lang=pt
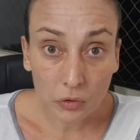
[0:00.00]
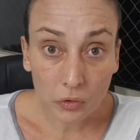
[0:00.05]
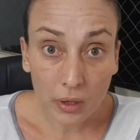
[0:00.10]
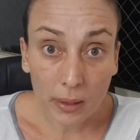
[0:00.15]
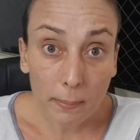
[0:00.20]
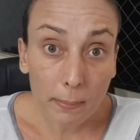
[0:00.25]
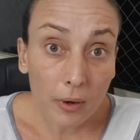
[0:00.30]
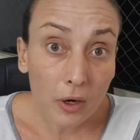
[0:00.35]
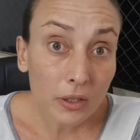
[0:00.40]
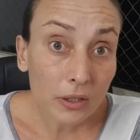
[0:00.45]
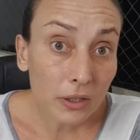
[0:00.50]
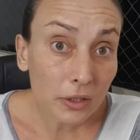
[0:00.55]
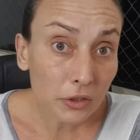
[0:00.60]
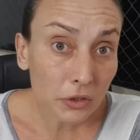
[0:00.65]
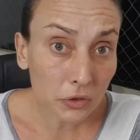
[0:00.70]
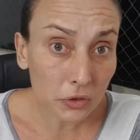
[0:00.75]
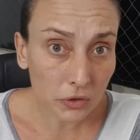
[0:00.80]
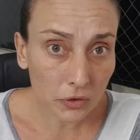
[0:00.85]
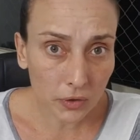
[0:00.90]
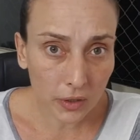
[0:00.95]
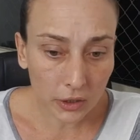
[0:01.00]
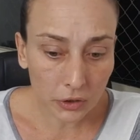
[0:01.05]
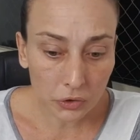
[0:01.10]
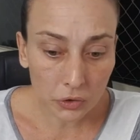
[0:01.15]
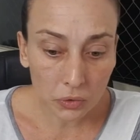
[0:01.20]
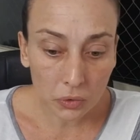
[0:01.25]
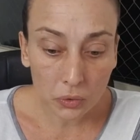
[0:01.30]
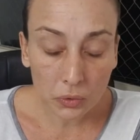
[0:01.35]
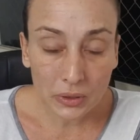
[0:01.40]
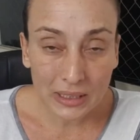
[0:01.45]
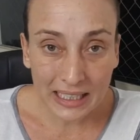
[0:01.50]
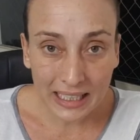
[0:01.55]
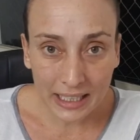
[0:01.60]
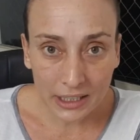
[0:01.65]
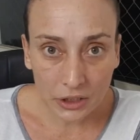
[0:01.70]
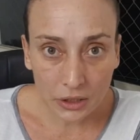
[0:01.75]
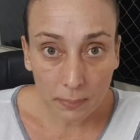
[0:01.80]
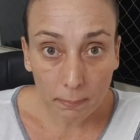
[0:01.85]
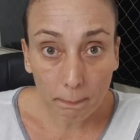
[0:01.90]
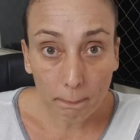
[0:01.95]
Então, é importante que o seu cachorro
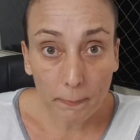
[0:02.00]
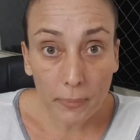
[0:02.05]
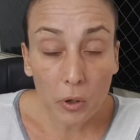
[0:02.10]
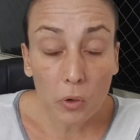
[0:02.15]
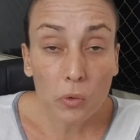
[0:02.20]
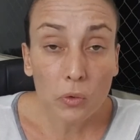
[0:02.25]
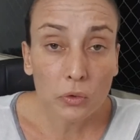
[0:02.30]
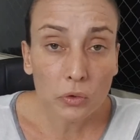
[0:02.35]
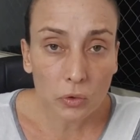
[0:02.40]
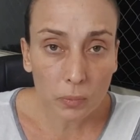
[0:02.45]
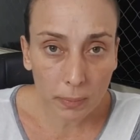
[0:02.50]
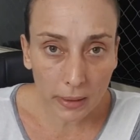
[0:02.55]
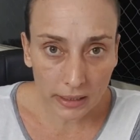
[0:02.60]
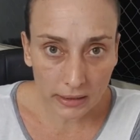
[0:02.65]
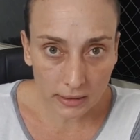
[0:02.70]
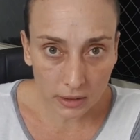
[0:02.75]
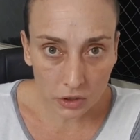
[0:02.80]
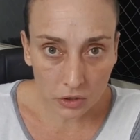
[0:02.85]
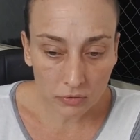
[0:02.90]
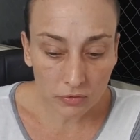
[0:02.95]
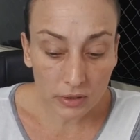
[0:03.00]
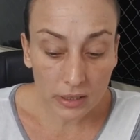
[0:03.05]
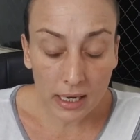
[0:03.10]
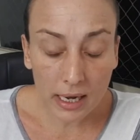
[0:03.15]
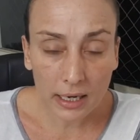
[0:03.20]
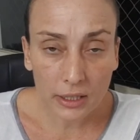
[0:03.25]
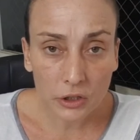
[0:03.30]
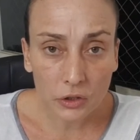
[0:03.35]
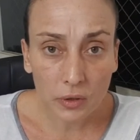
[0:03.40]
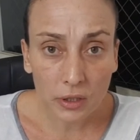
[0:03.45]
esteja pronto para essa atividade.